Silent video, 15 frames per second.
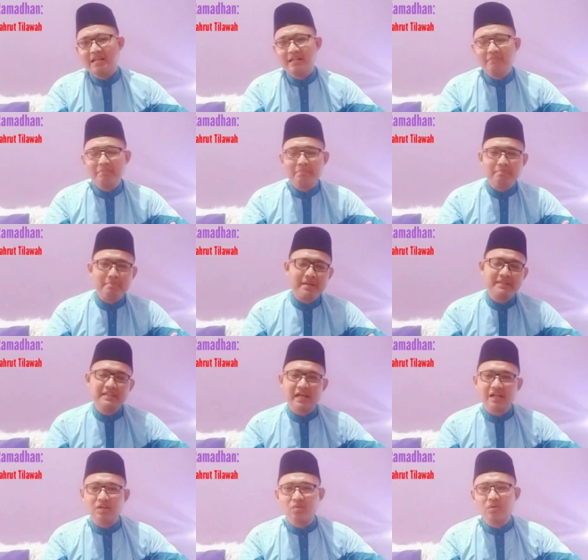dan membaca
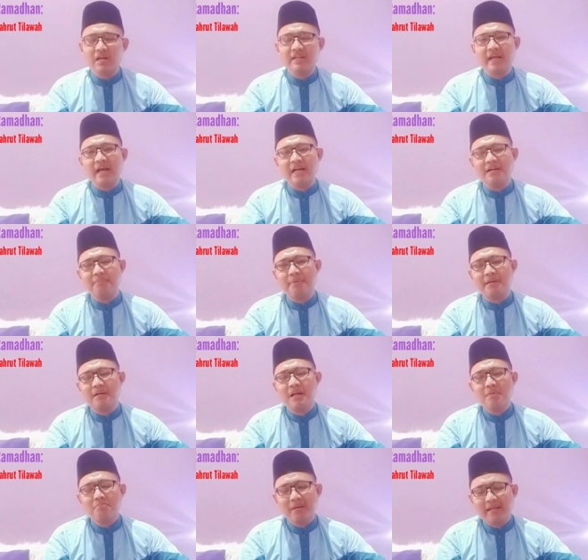Al-Quran di hadapan
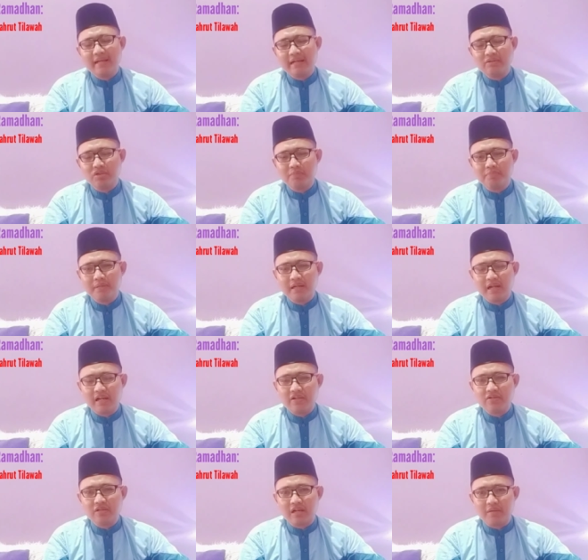malaikat Jibril
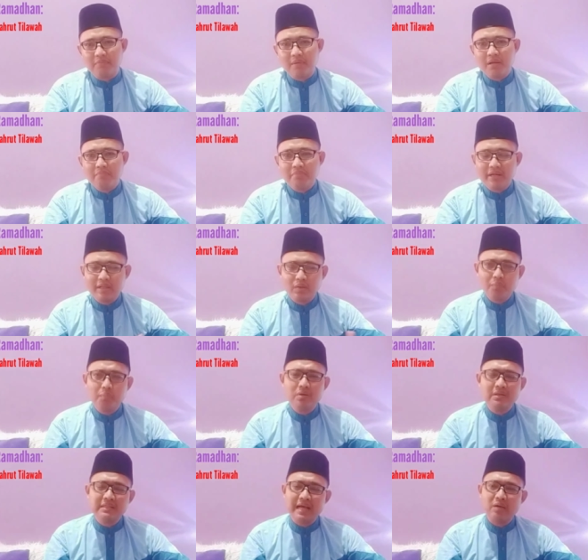alaihissalam.
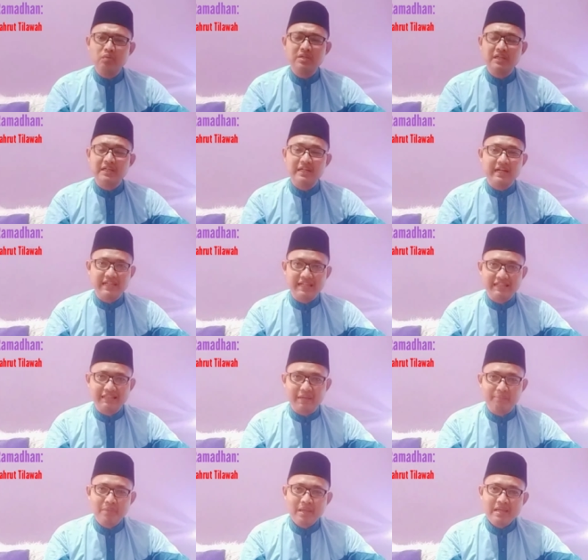Begitupun seharusnya dengan kita.